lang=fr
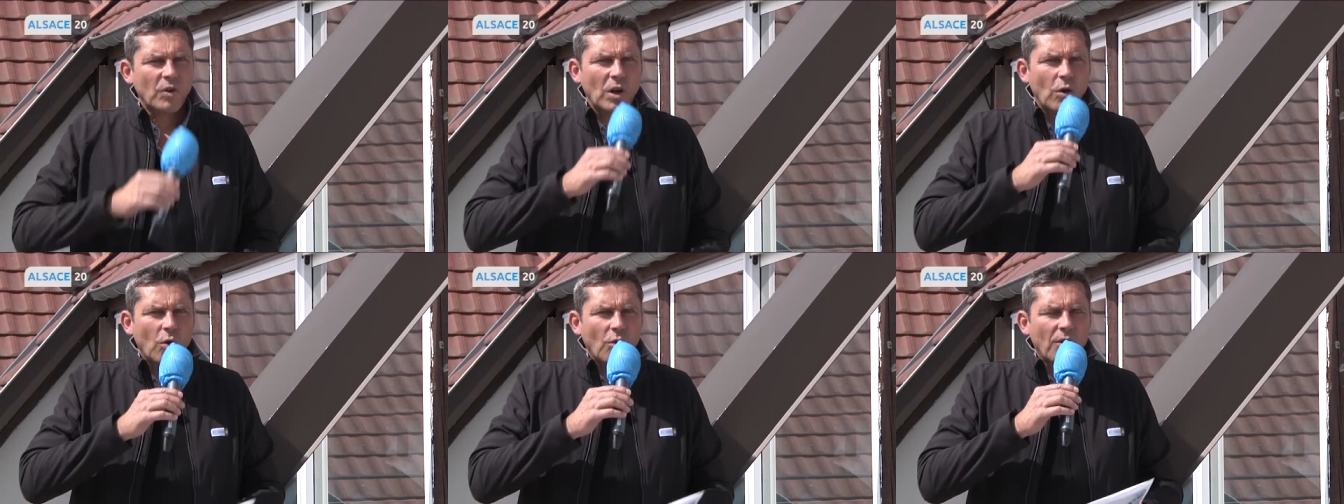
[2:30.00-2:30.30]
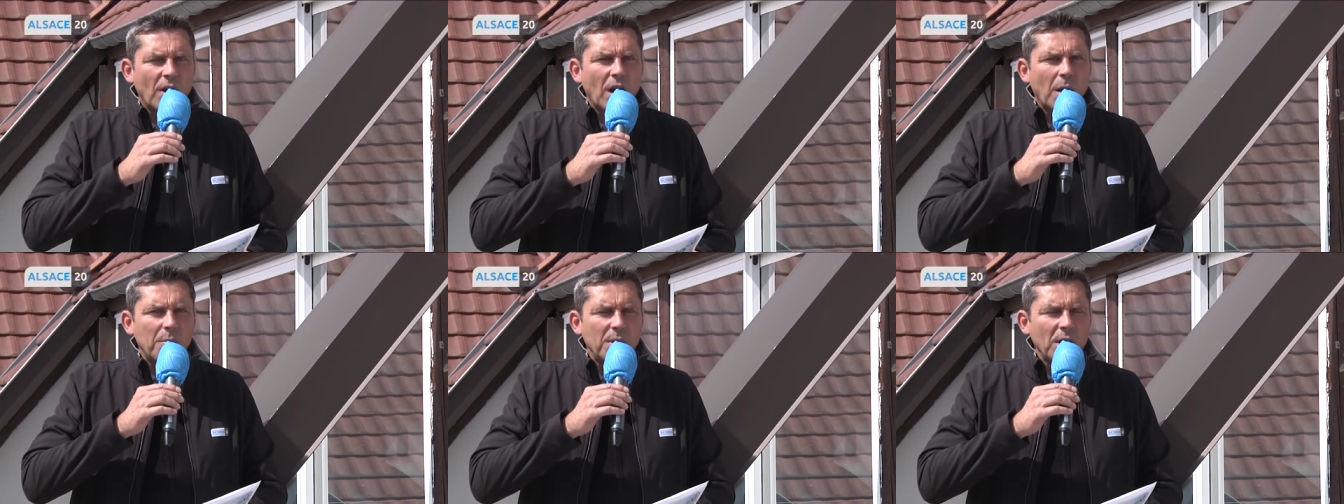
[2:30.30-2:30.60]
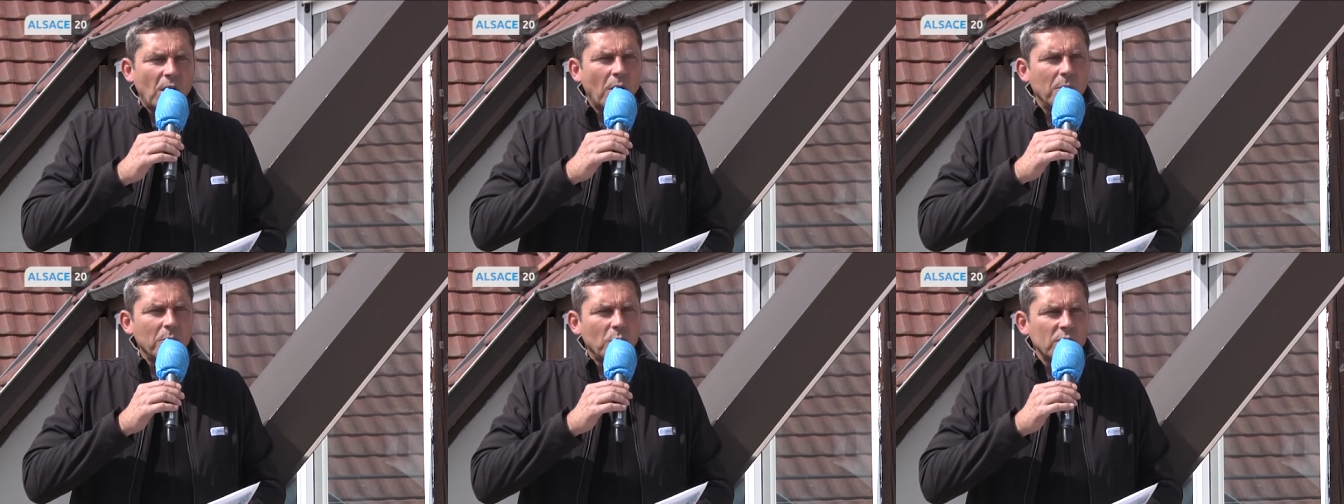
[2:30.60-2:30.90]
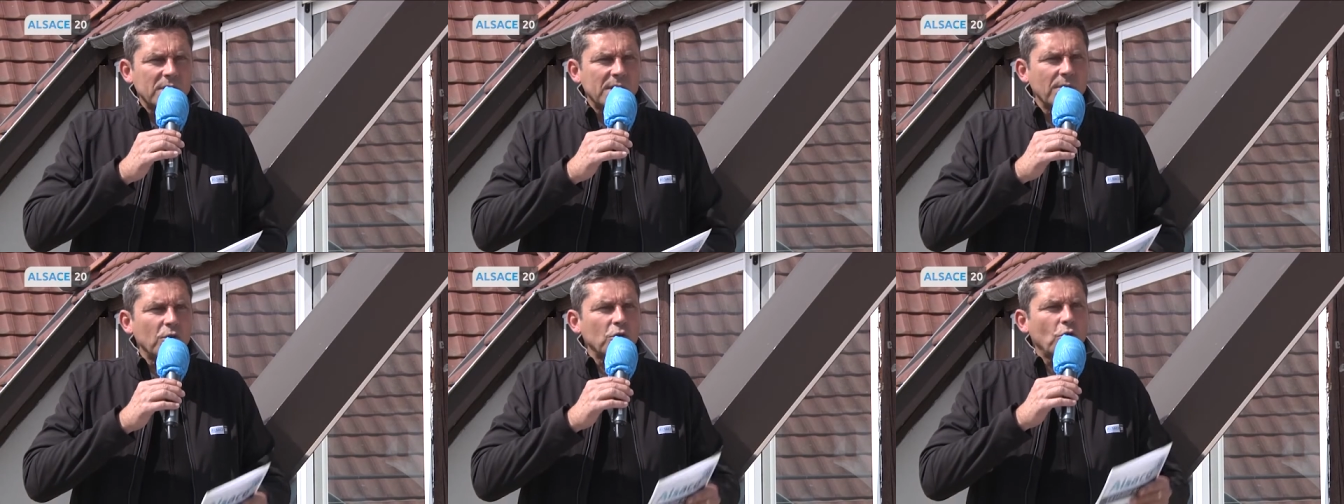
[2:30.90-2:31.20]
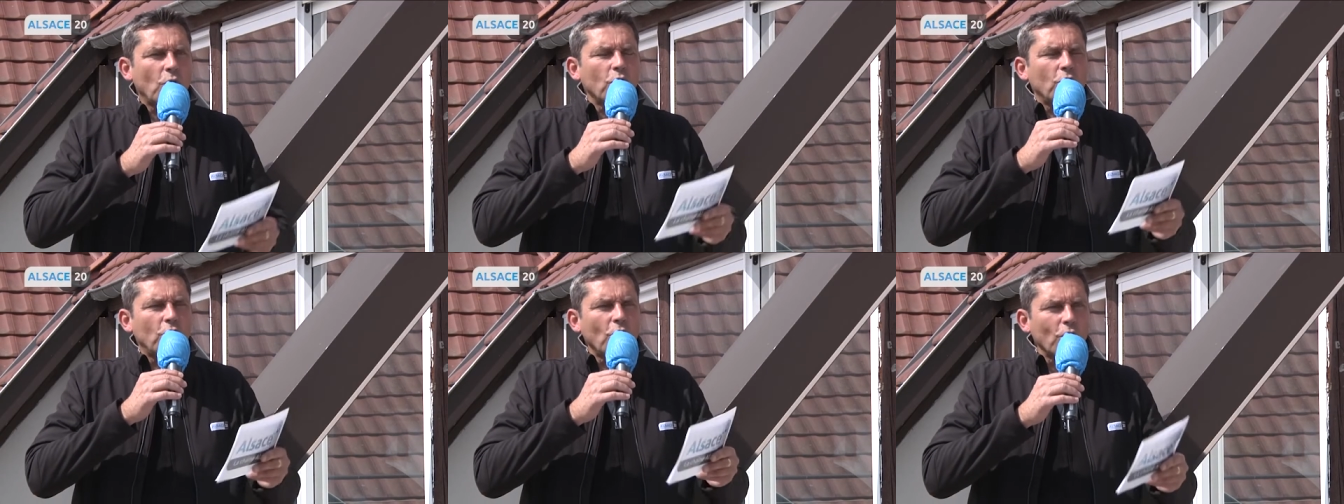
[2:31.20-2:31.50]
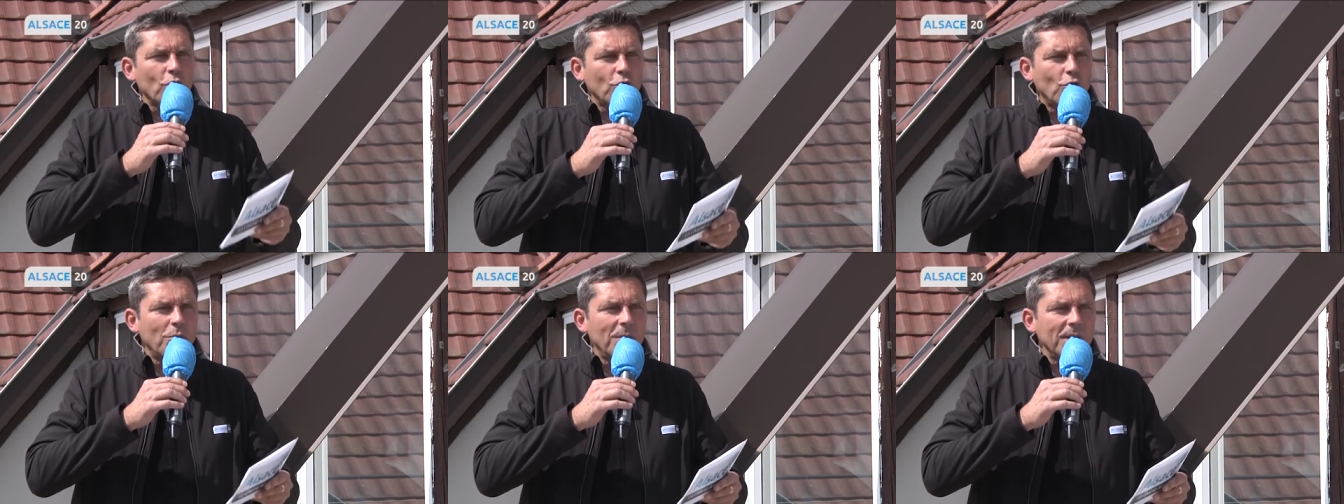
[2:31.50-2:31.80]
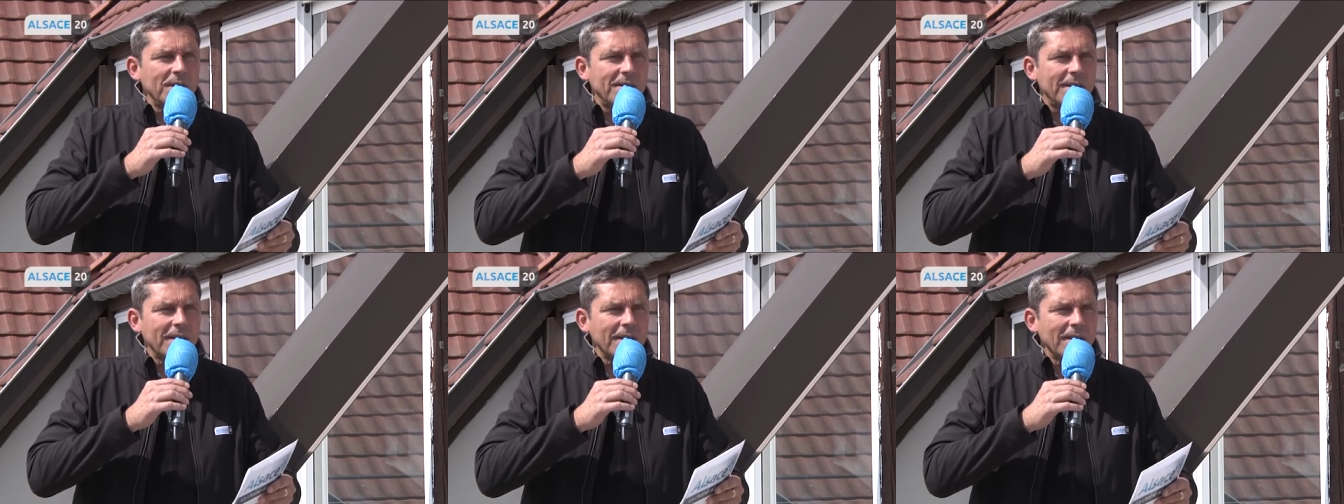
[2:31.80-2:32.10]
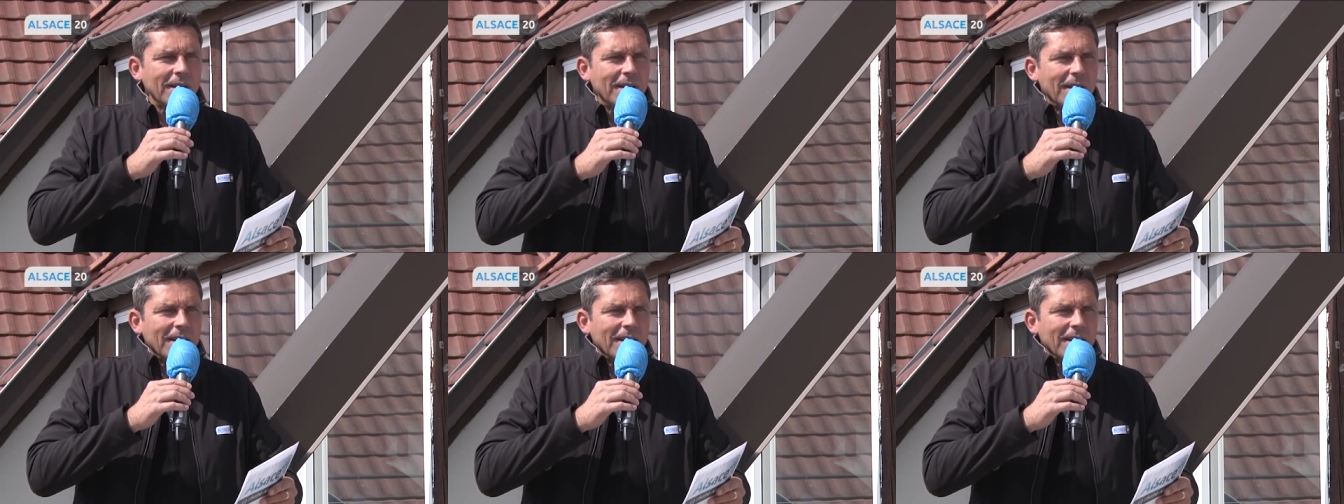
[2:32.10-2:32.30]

Voilà, on va rappeler quand même que c'est votre cœur de métier.